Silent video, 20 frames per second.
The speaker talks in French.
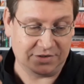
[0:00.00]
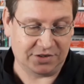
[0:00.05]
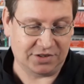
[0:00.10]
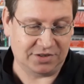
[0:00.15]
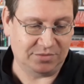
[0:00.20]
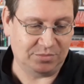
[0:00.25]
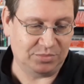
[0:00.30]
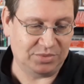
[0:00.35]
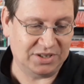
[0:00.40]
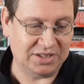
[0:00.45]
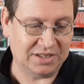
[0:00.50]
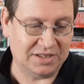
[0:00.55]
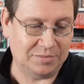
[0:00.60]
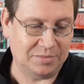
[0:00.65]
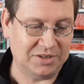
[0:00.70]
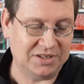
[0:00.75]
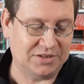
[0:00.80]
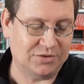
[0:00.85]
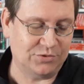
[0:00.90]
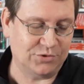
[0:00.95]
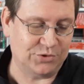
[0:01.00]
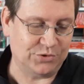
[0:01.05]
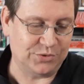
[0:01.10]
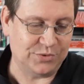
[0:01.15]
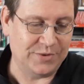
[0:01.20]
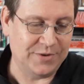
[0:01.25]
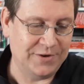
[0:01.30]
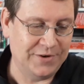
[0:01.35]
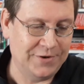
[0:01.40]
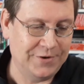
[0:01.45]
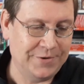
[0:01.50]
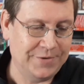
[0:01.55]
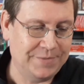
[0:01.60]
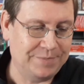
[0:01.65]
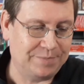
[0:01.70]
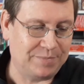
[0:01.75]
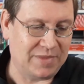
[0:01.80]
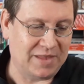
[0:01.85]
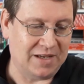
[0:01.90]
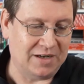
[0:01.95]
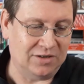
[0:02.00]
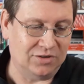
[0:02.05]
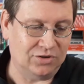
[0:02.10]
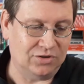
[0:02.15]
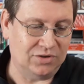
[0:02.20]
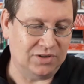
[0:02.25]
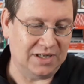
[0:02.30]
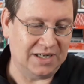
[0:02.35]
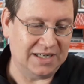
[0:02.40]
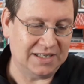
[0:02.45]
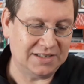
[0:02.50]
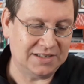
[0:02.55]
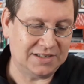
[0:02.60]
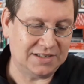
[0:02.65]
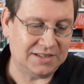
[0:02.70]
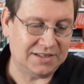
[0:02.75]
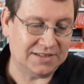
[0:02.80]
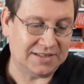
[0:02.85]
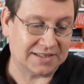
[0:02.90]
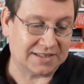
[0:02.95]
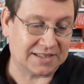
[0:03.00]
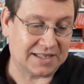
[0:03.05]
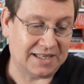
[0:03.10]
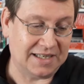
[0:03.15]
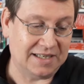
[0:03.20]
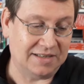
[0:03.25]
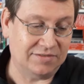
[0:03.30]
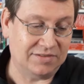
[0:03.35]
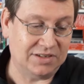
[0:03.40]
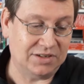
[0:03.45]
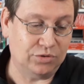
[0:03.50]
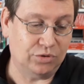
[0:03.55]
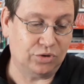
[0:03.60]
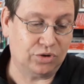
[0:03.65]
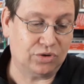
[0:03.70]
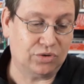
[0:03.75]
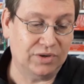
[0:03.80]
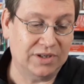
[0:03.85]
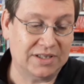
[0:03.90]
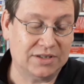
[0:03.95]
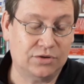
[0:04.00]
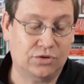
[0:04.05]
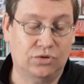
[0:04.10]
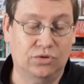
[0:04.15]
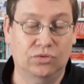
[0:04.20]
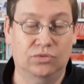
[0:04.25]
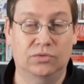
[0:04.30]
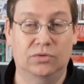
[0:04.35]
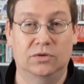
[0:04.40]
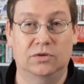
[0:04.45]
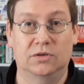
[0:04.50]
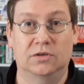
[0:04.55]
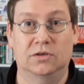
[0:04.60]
J'ai bien aimé ce jeu. lundi, ça sera la vidéo collection.